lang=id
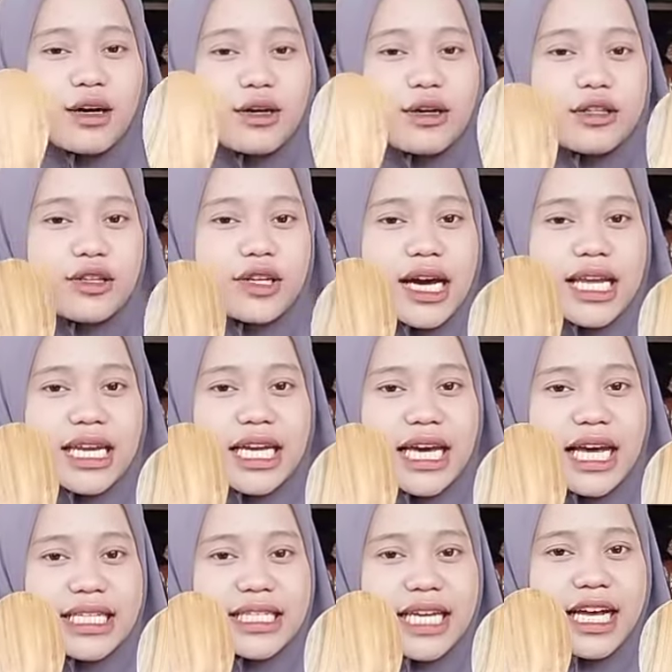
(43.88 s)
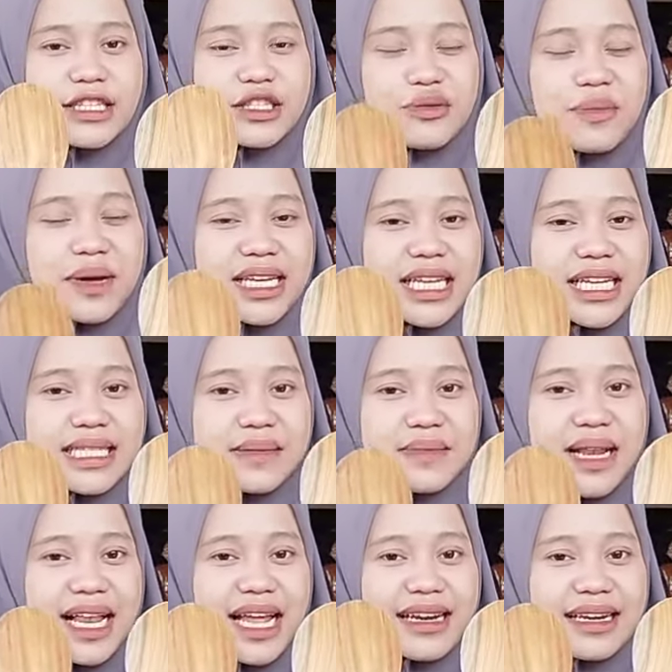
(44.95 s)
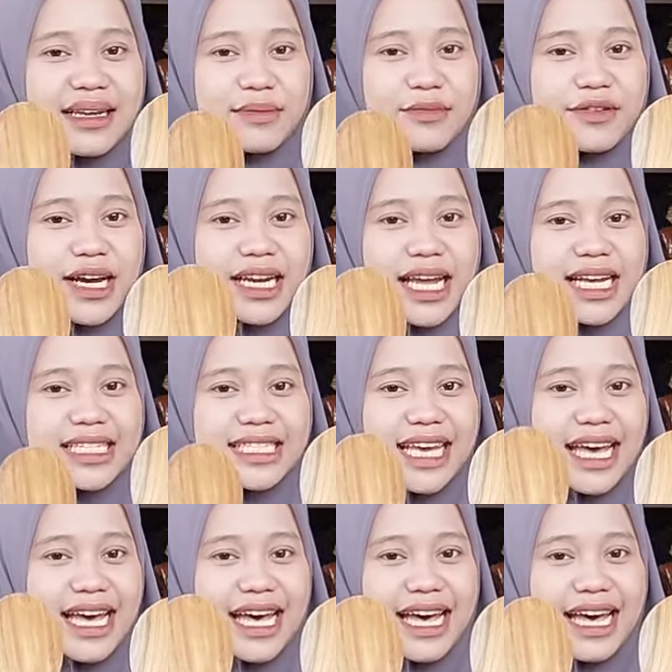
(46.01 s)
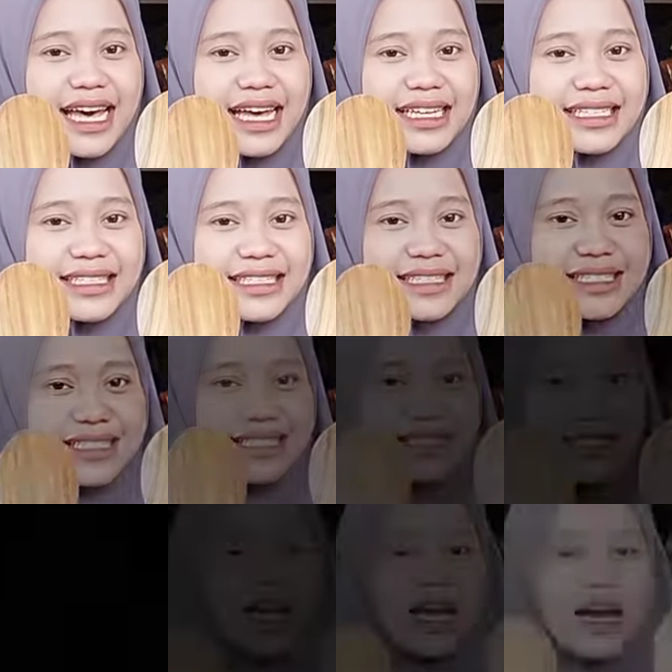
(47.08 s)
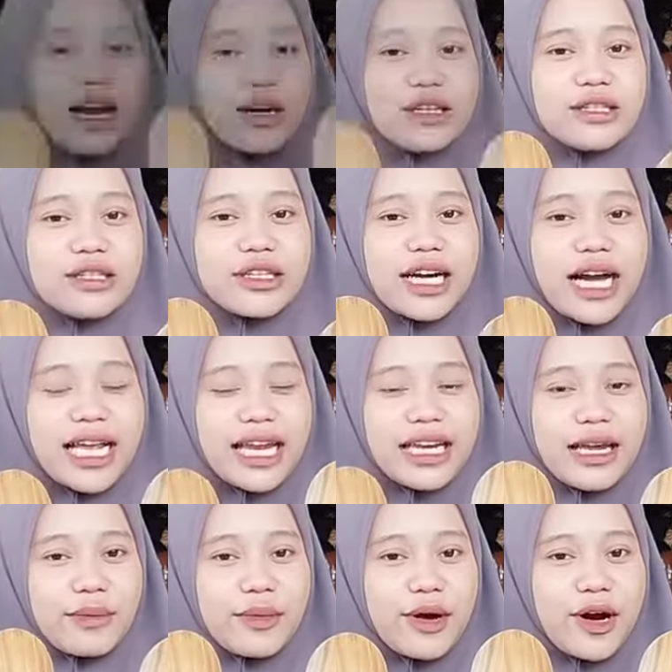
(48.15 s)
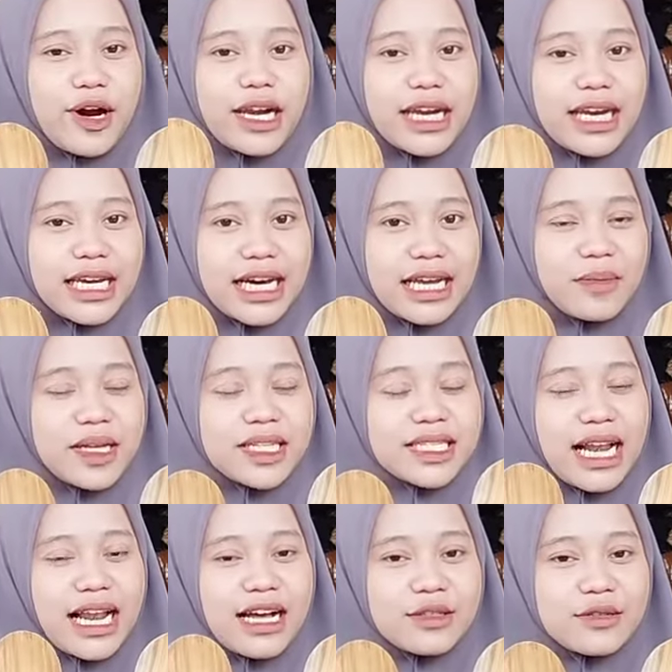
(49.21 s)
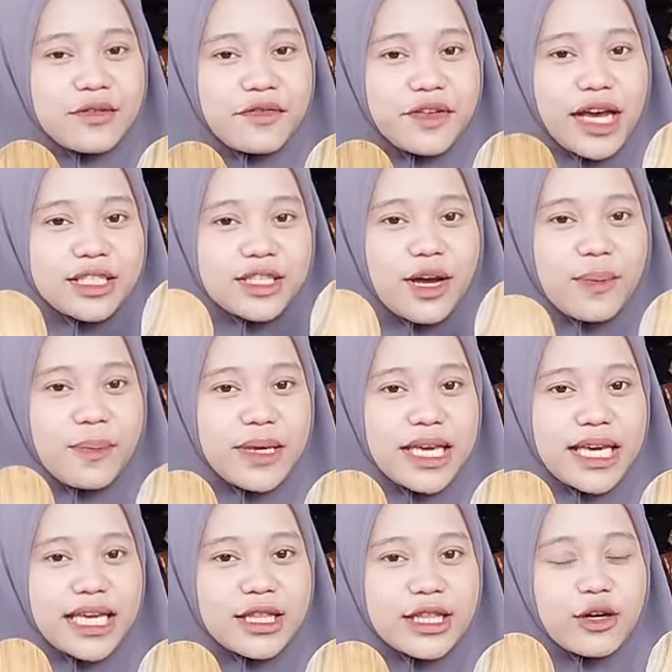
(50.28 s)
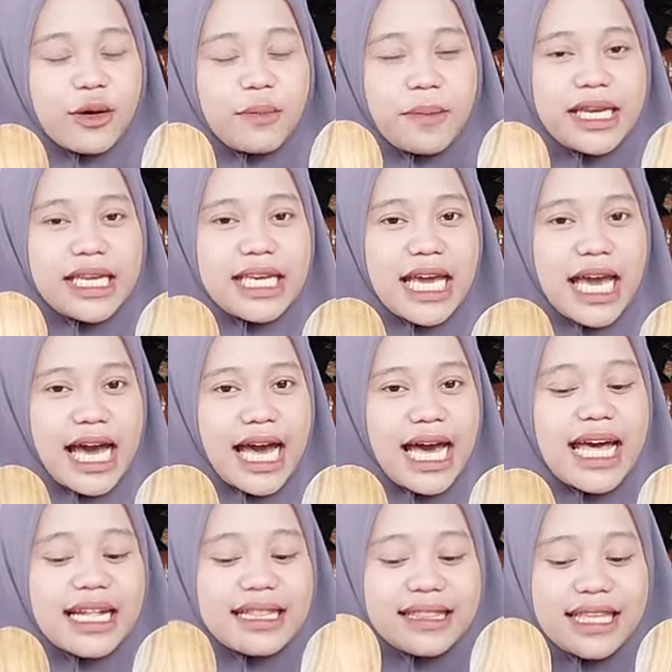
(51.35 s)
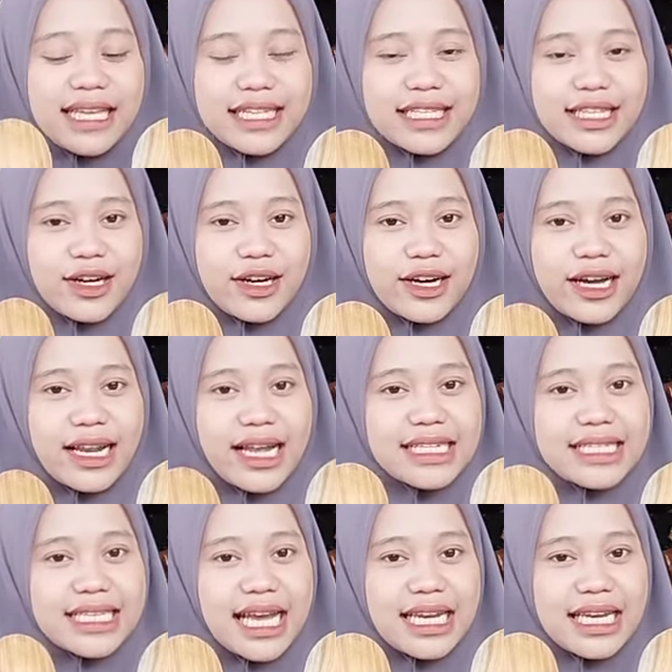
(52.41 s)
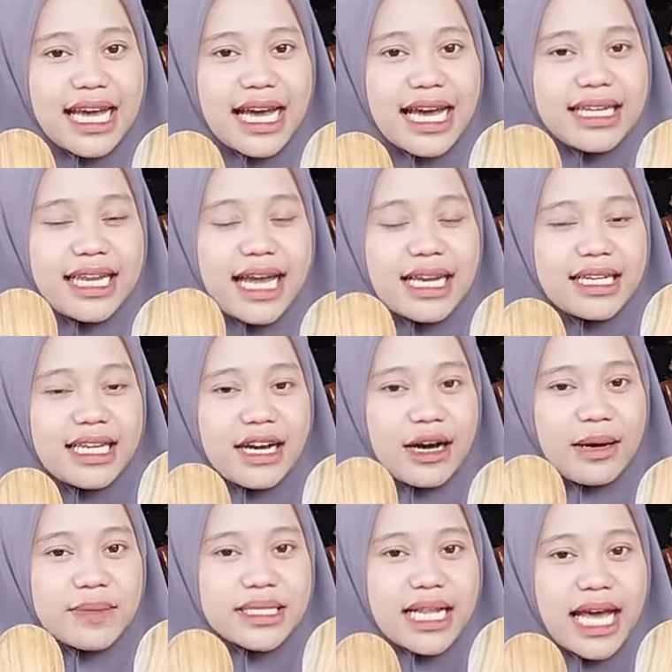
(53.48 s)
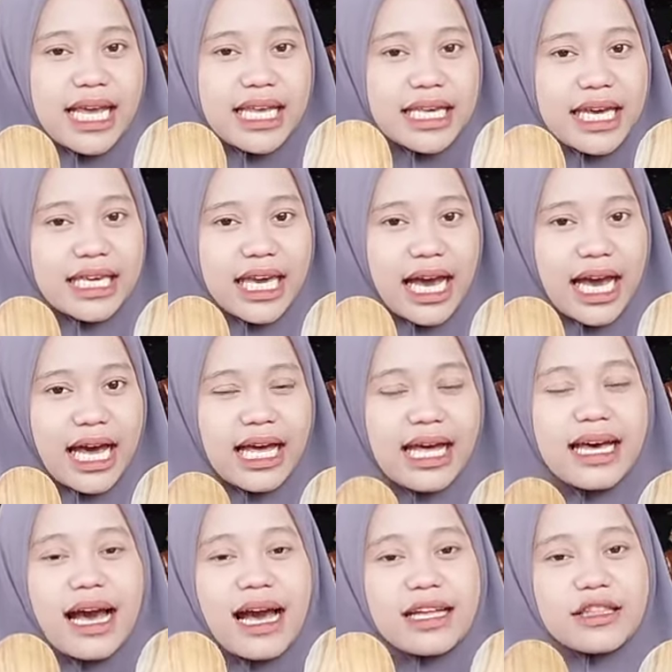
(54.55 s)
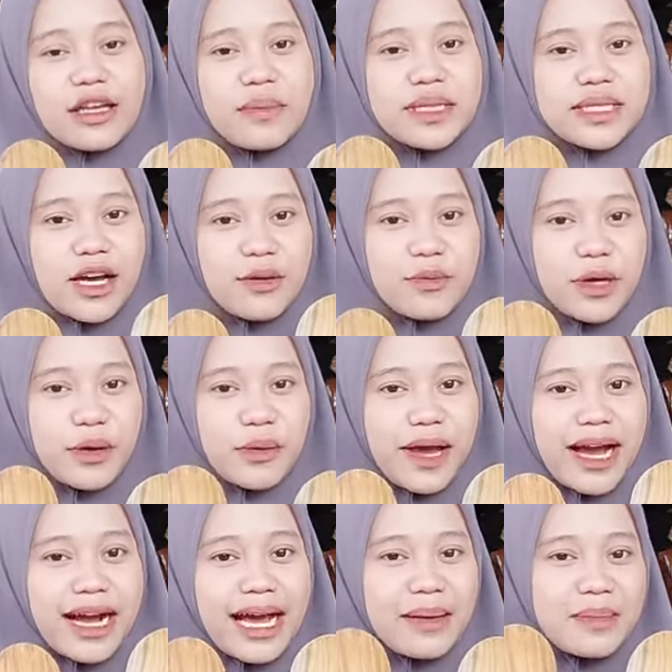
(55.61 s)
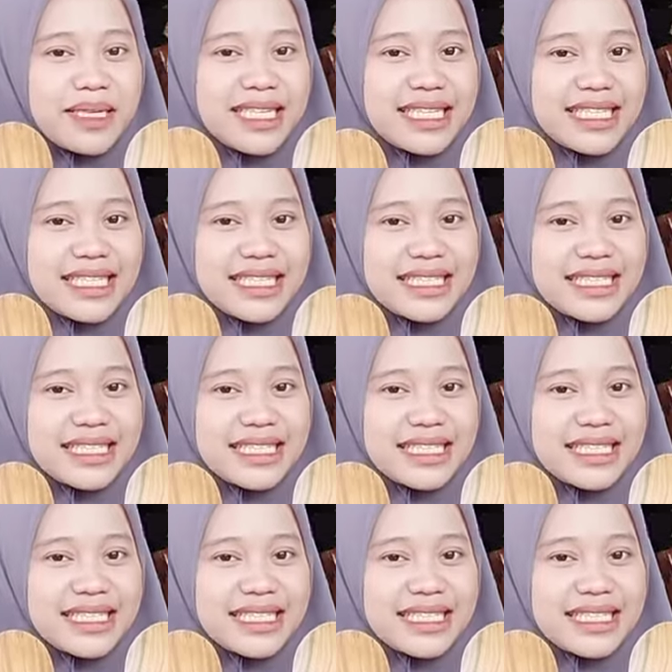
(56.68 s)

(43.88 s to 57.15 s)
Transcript: Untuk harganya cuma di 9 ribuan aja. Untuk kalian yang mau order, bisa langsung via Shopee, Tokopedia, TikTok, Lazada, dan e-commerce lainnya ya. Atau bisa hubungi WA kami.